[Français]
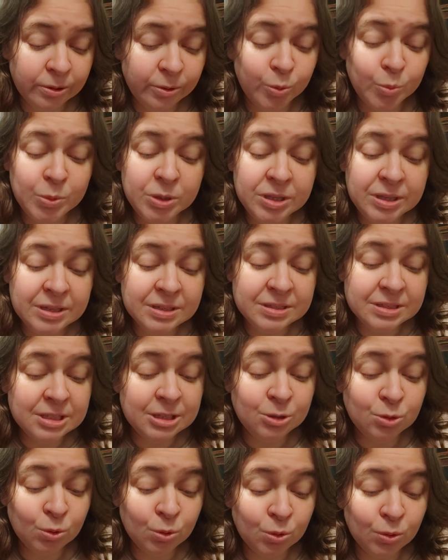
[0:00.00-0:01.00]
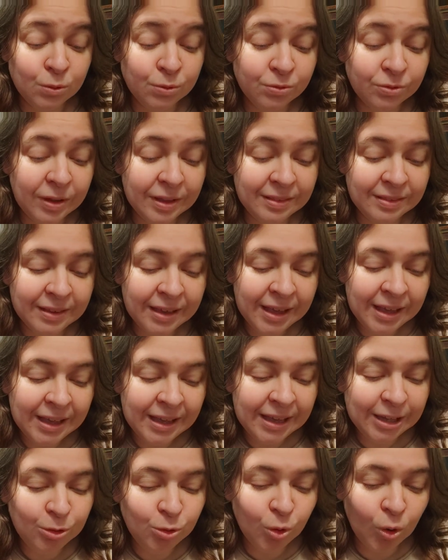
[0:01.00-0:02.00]
oubliées sitôt que faites,
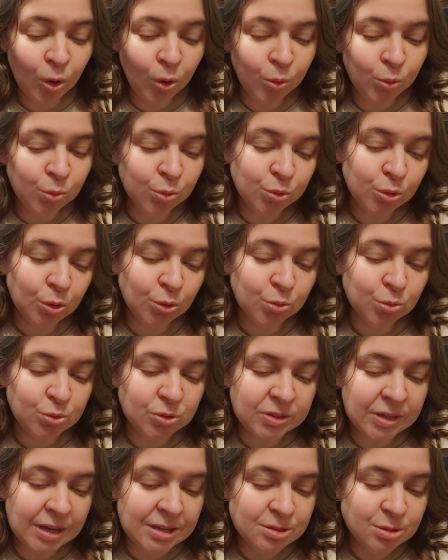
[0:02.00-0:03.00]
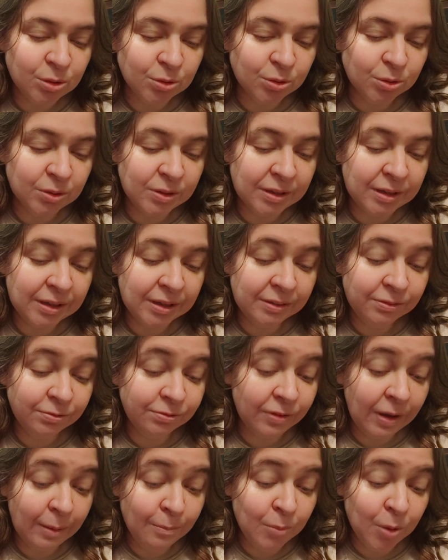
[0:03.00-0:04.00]
et de rencontres enthousiastes entre des
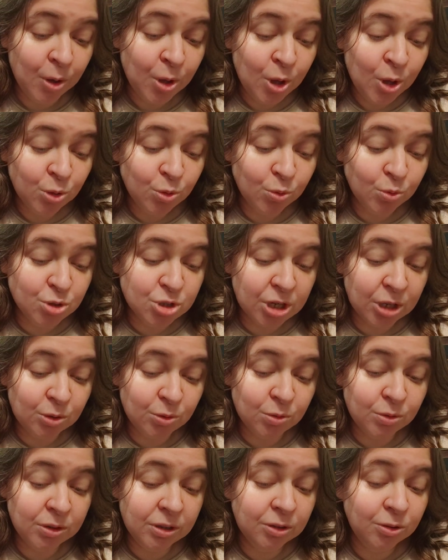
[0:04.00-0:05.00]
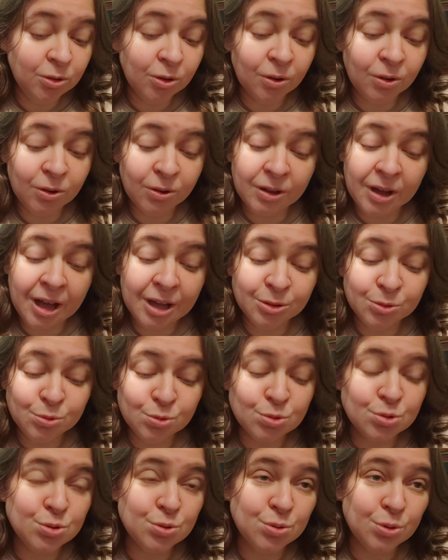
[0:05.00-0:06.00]
femmes dont chacune ignorera
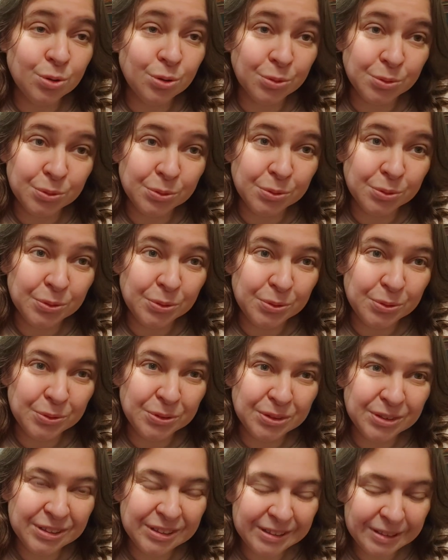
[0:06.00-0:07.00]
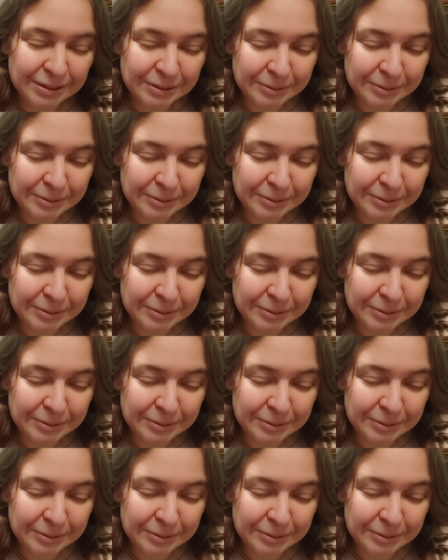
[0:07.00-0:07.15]
toujours le nom de l'autre.